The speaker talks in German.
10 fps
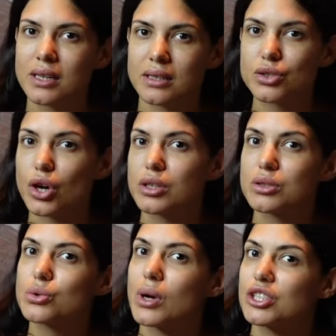Es
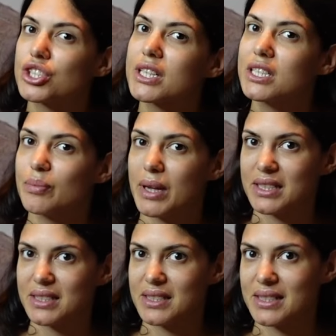könnten sogar
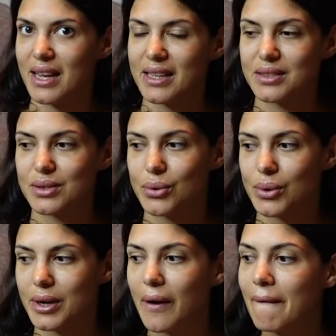Strichmännchen sein. So,
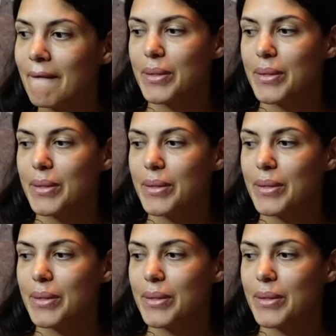ne?